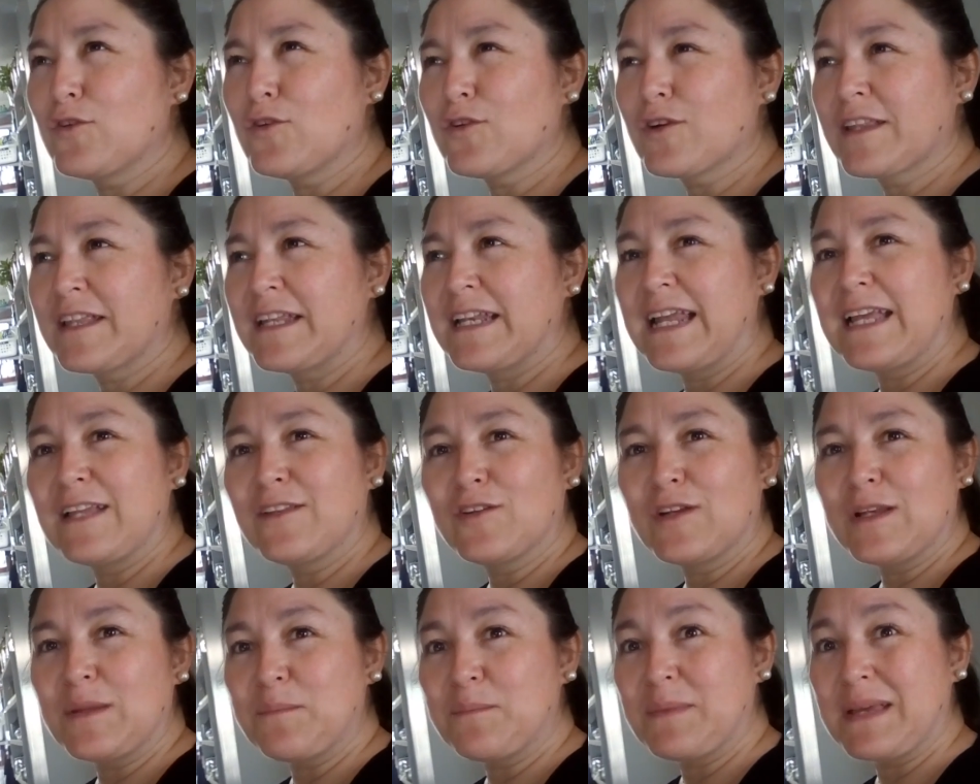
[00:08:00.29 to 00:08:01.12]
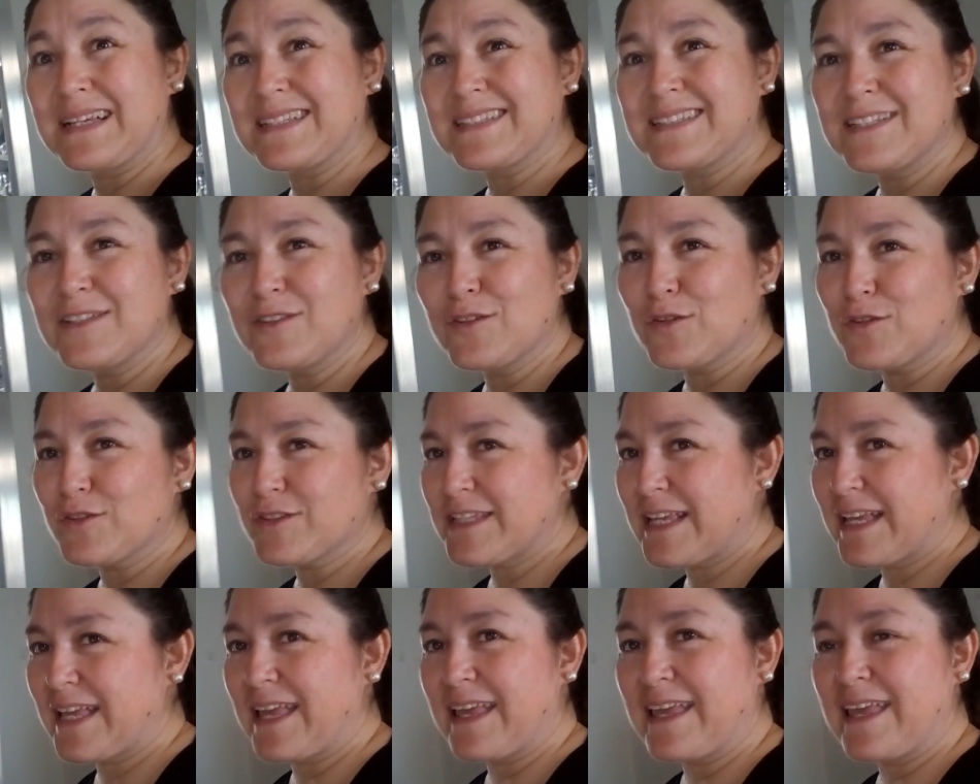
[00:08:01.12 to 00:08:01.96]
todo ordenadito, limpiacito,
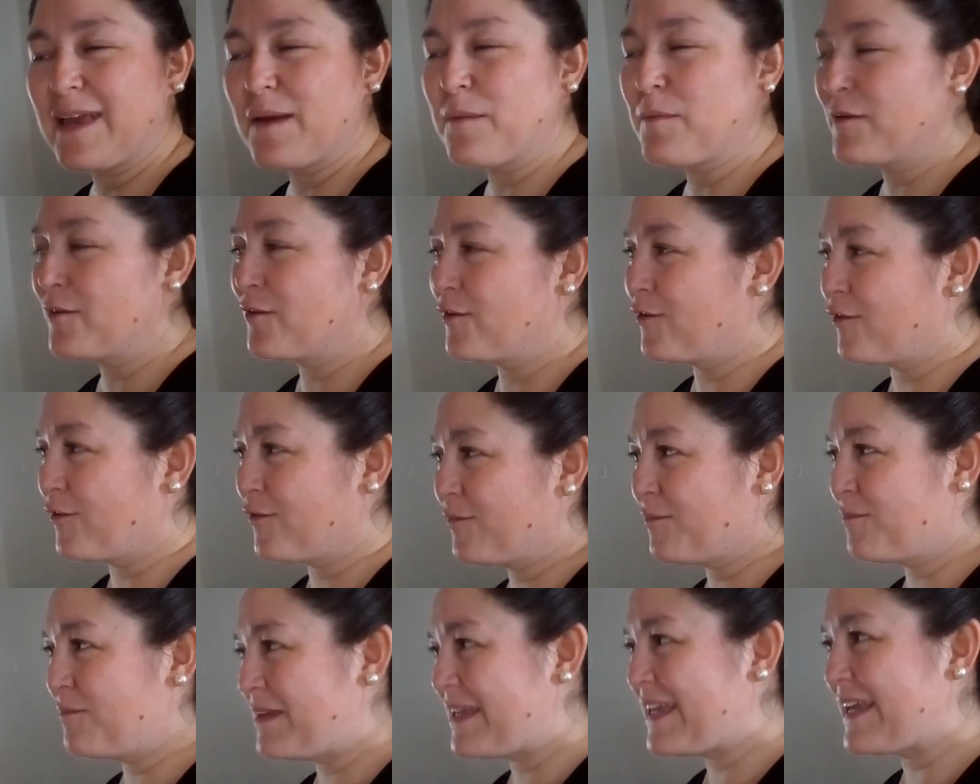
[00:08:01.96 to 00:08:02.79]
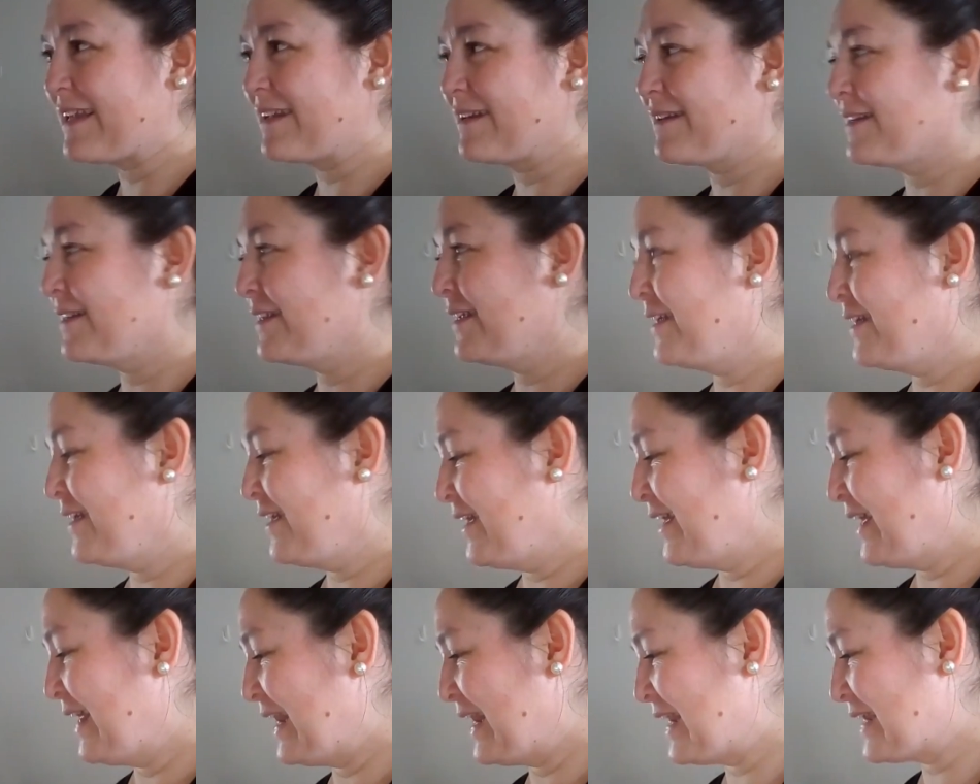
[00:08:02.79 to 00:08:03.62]
cosa que quede, pero bien
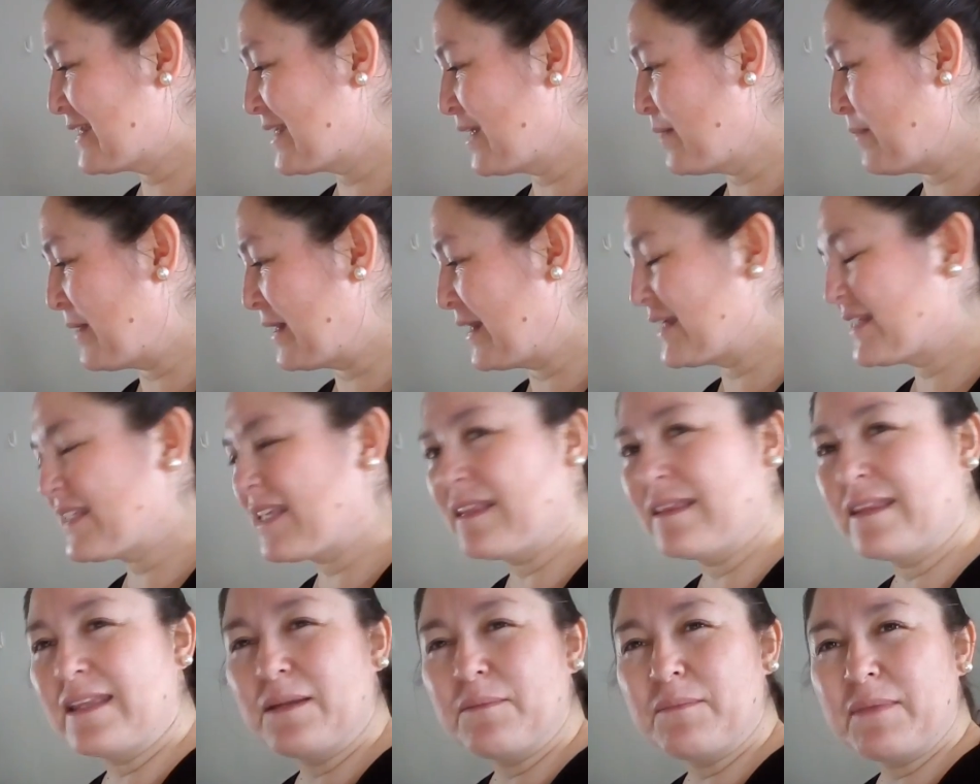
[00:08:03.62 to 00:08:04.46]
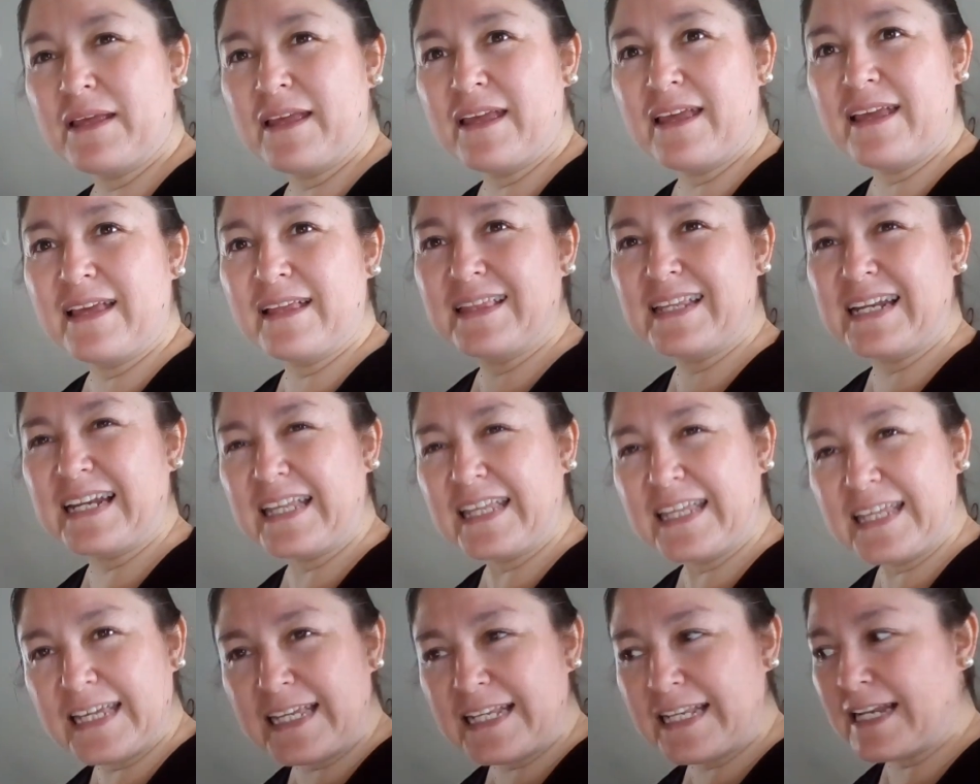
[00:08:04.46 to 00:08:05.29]
en la semana, sentirme
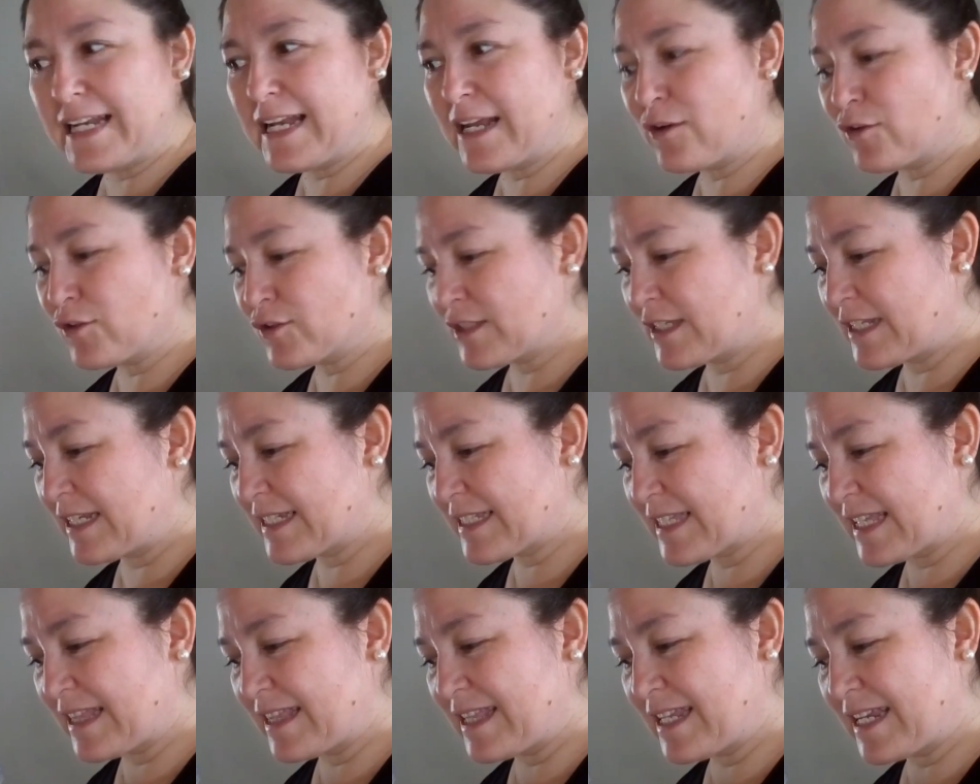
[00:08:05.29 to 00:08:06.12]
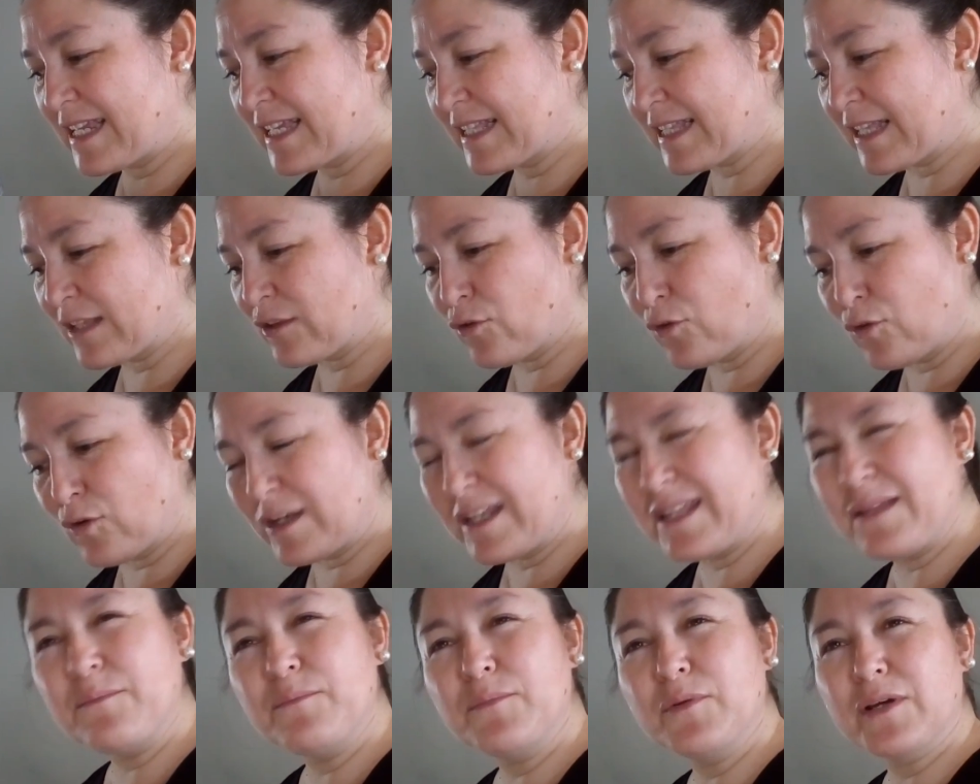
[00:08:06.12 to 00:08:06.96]
tranquila en la cocina, sentir que está todo
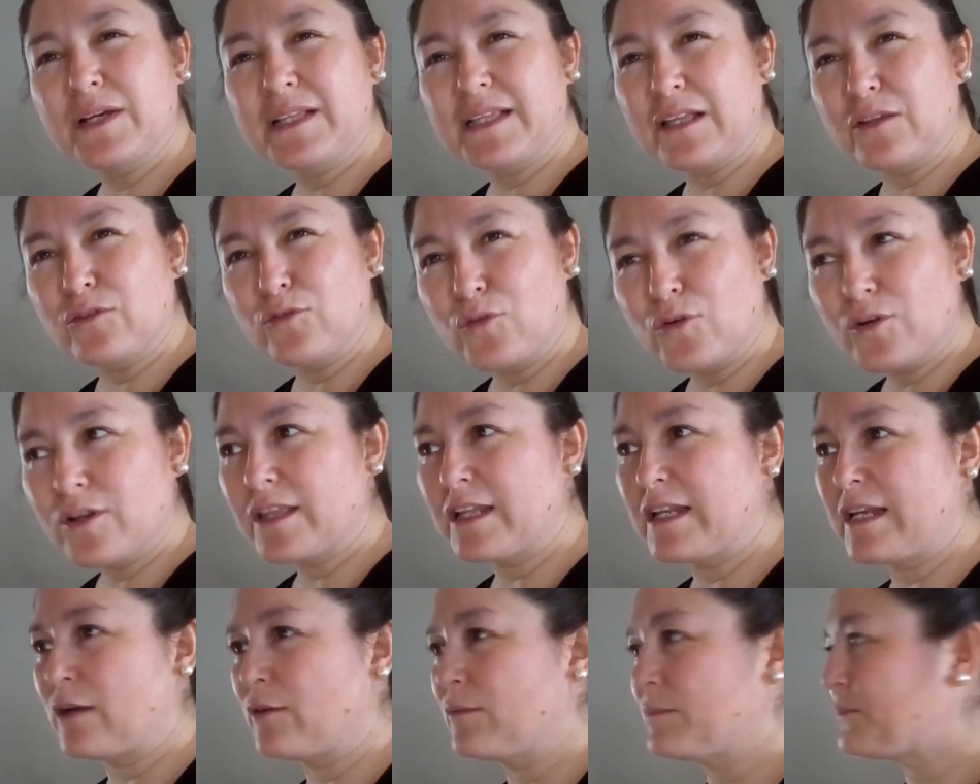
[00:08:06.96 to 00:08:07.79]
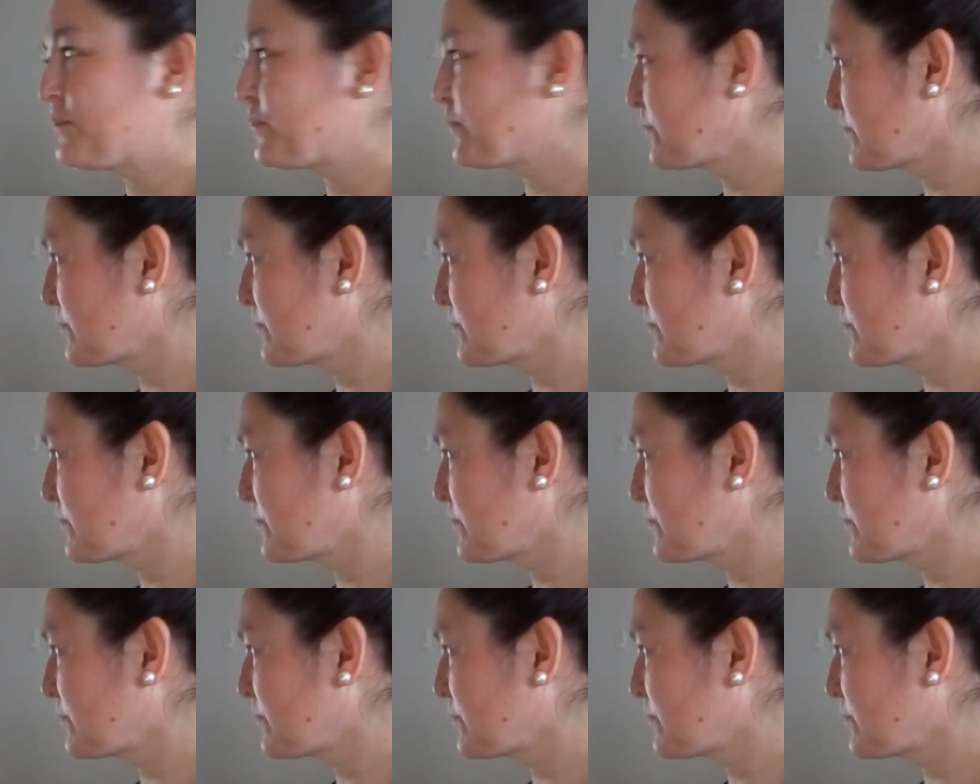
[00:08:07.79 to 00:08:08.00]
limpio, que está todo ordenado.